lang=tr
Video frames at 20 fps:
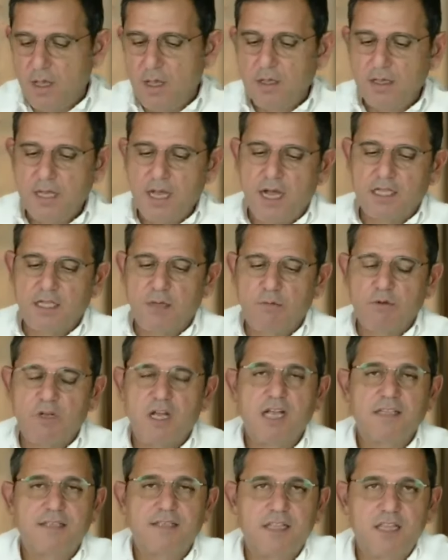Ya adamın
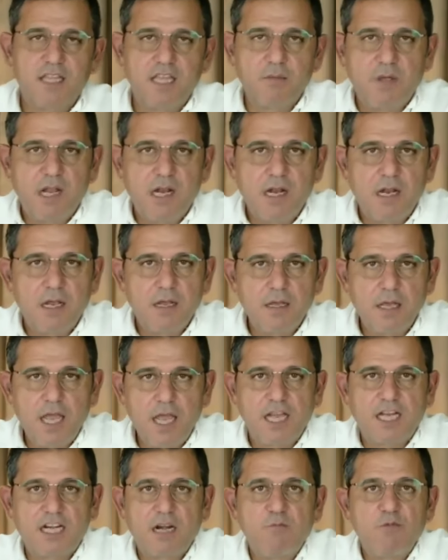kastettiği belli.
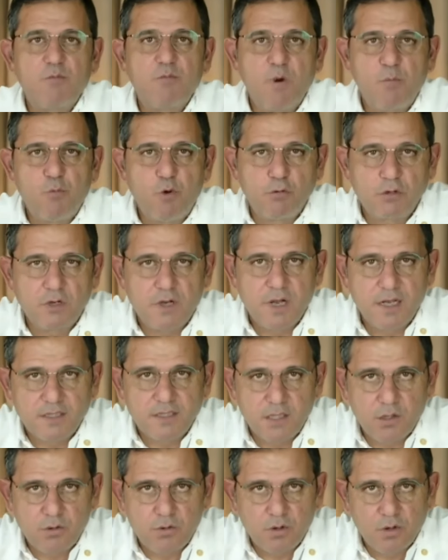Ekrem İmamoğlu'nu
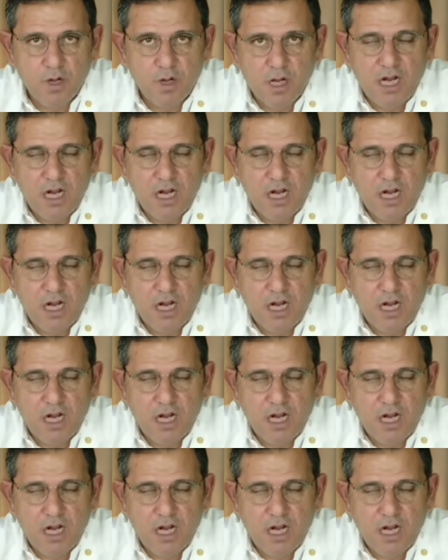kastediyor.